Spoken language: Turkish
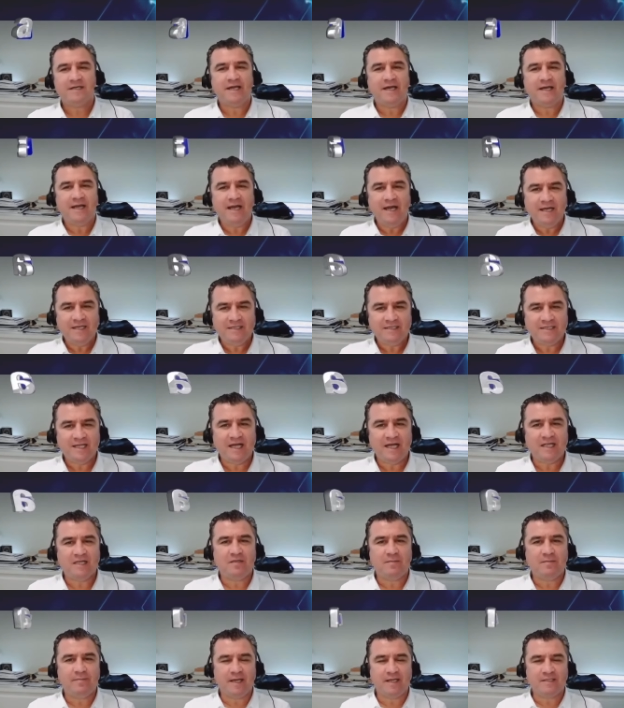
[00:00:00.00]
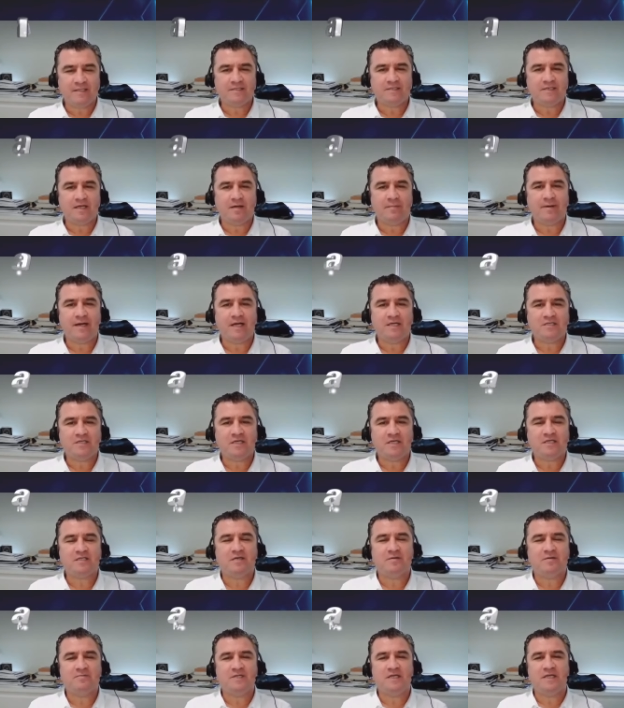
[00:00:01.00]
genel sentiment, yabancı
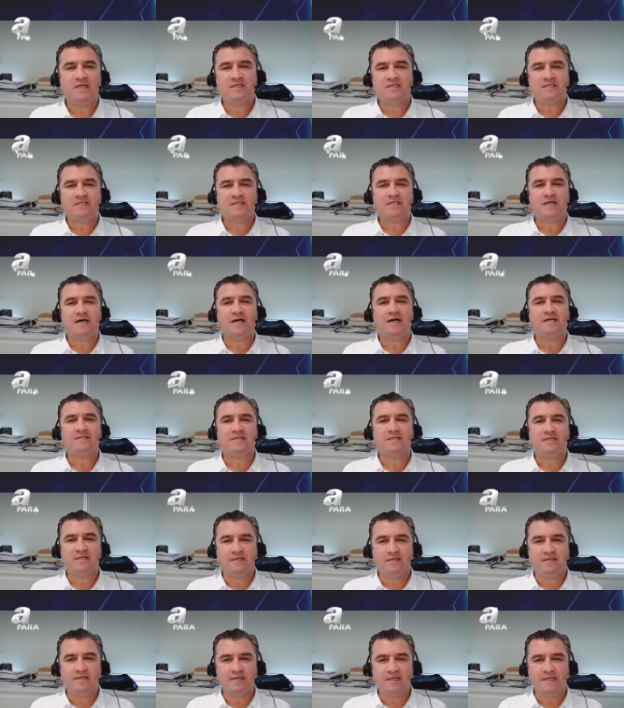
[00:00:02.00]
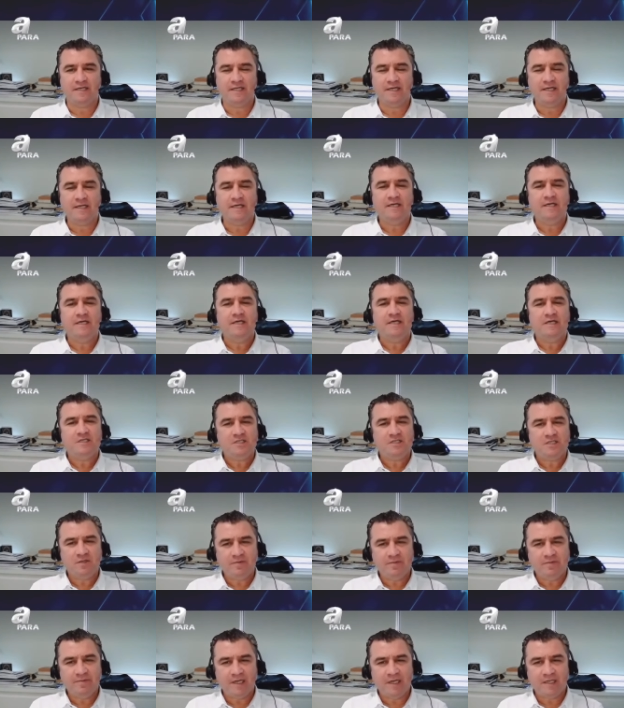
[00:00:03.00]
yatırımcı ilgisi daha sınırlıydı.
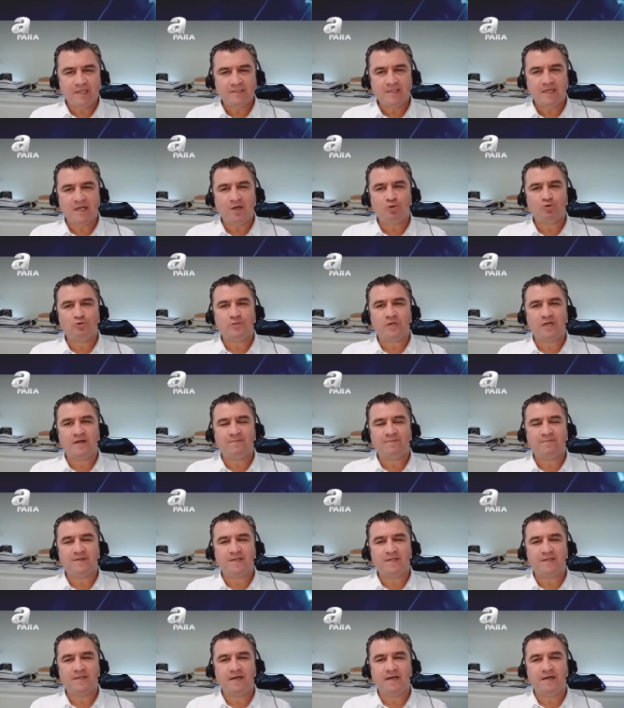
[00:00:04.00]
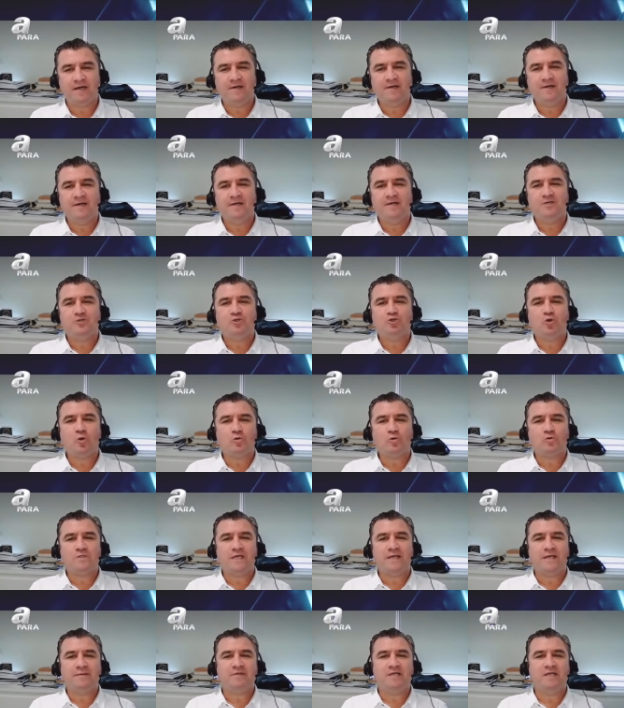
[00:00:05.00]
Şimdi biraz daha o tarafta da
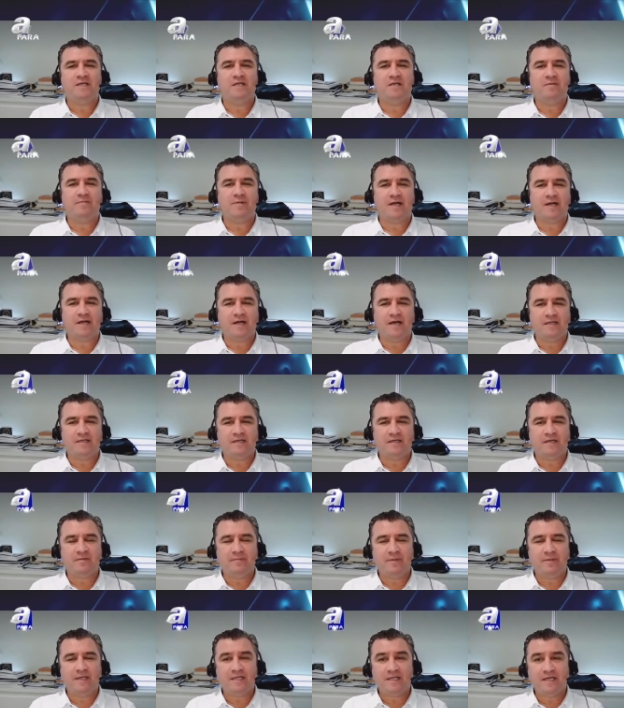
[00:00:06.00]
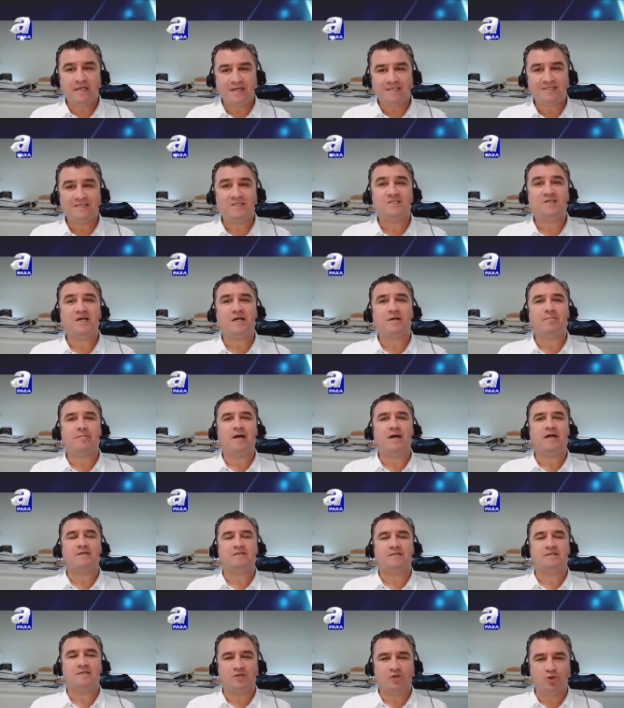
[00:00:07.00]
çok temkinli bakanların bile daha sıcak
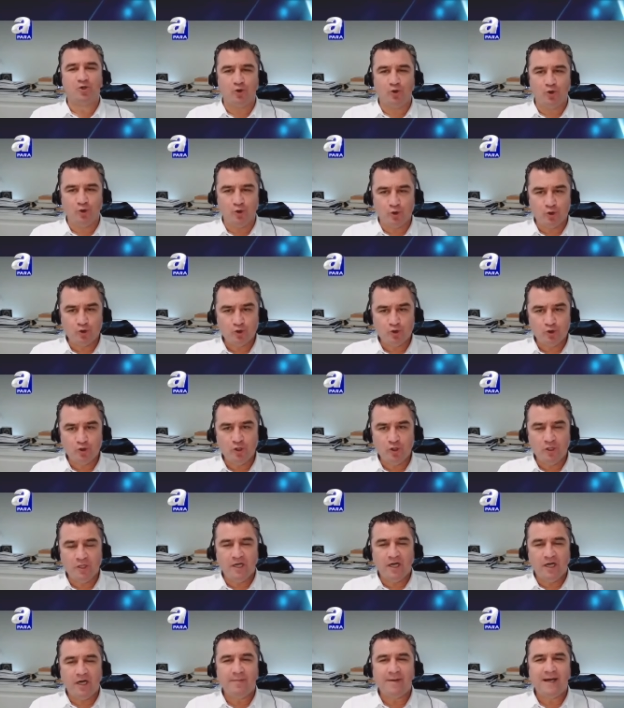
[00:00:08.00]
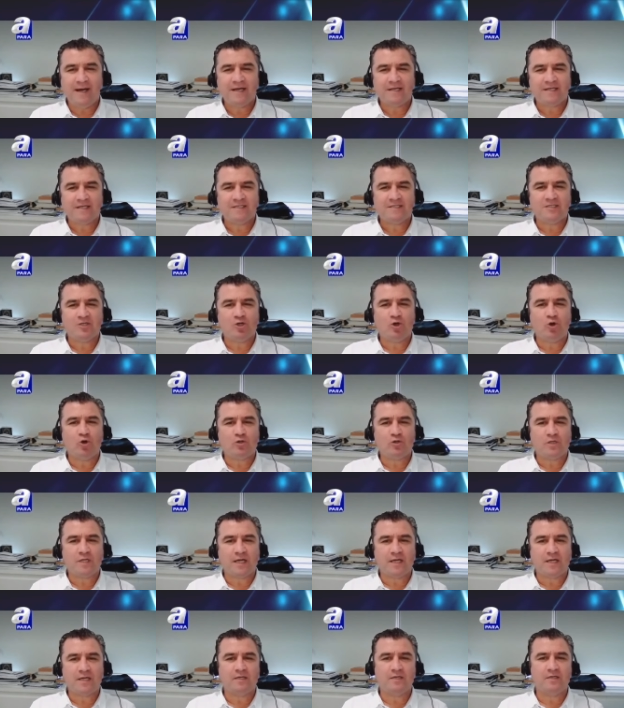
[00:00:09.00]
baktığını görüyoruz. Ama herkesin
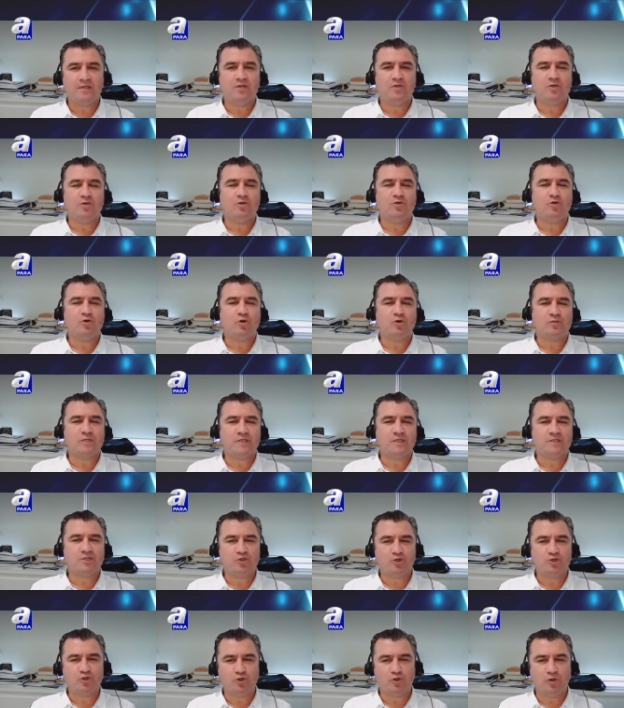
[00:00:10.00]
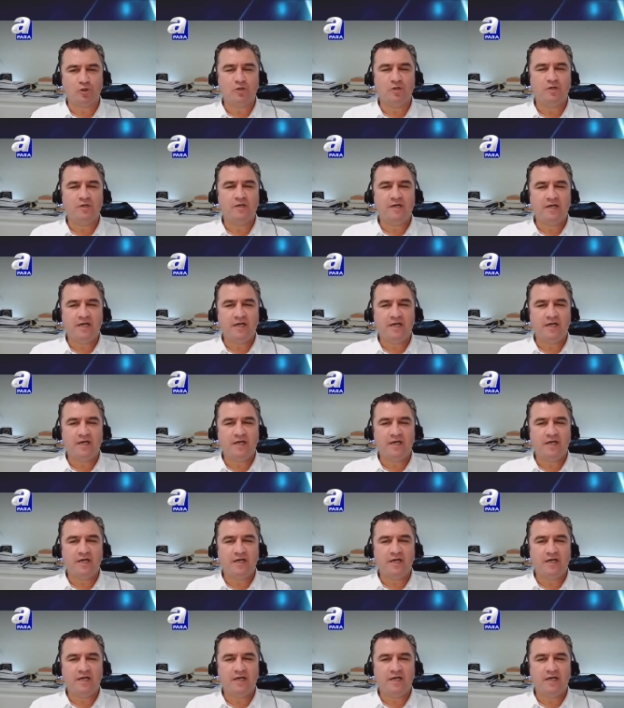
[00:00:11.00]
ortak e, noktası şu.